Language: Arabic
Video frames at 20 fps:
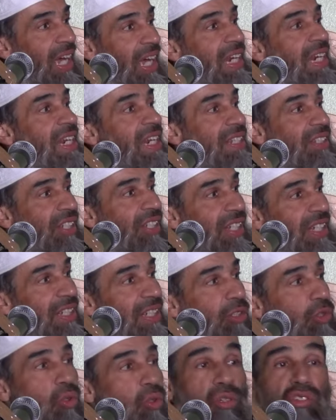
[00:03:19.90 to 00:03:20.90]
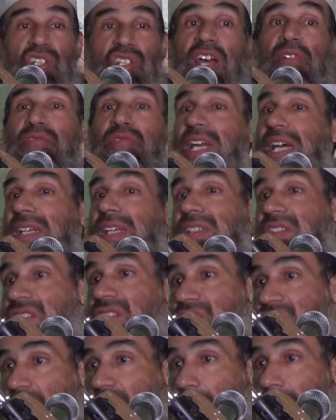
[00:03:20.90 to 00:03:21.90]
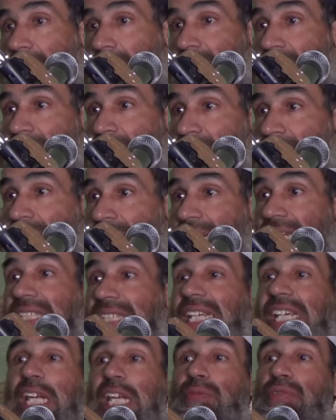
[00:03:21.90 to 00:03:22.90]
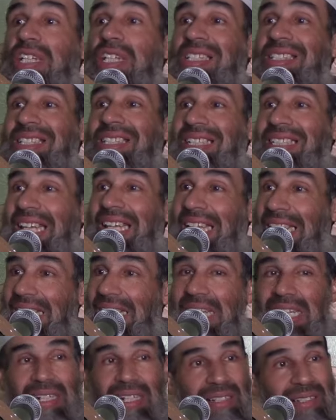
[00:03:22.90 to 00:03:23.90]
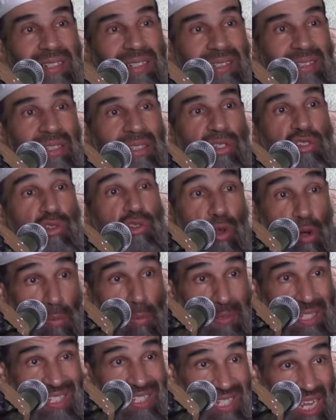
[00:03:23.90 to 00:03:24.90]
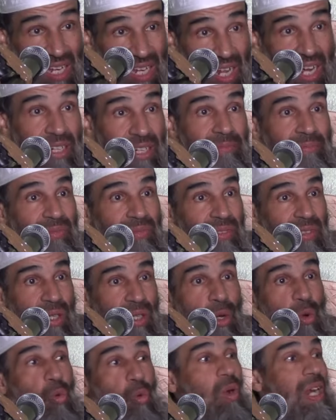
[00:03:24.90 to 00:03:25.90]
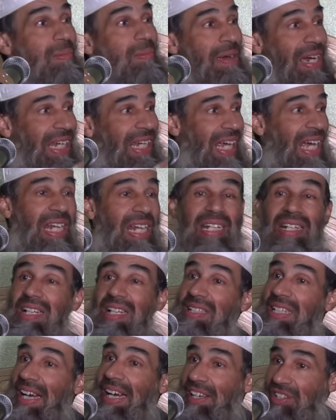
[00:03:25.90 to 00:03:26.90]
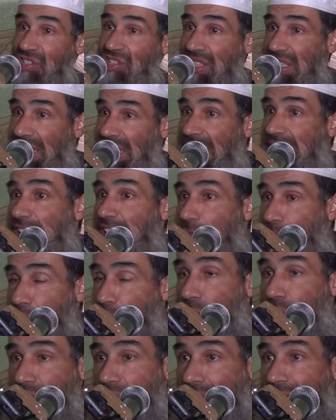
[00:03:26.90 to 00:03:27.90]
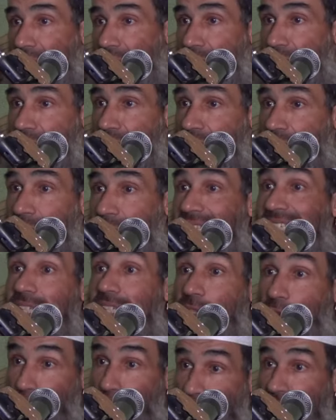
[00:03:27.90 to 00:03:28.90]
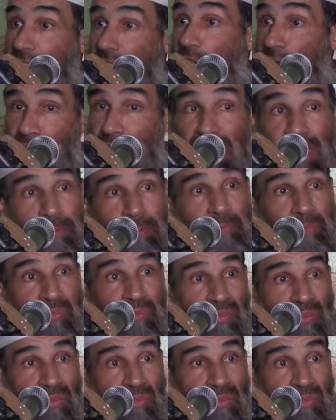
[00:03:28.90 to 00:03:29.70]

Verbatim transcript: التي يرجى فيها الاستجابة إذا كيفاش أنت تخلي صلب الصلاة والمكان الذي أرشدك النبي صلى الله عليه وسلم إلى الدعاء فيه